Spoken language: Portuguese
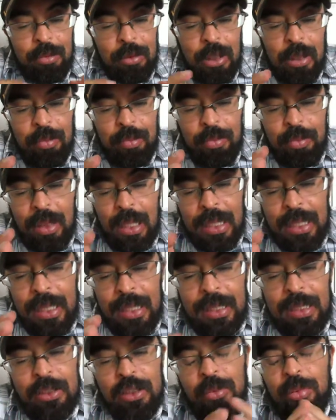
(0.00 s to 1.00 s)
Porque para
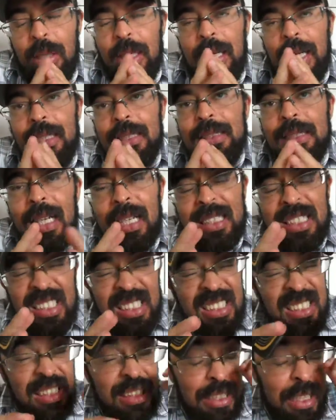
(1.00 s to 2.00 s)
ele, tipo, a realidade é
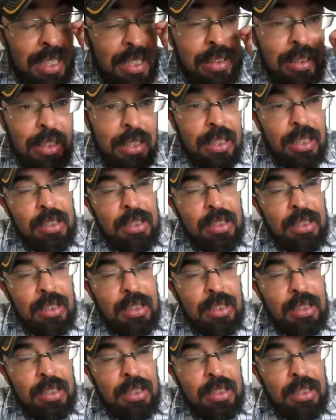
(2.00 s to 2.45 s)
assim, né?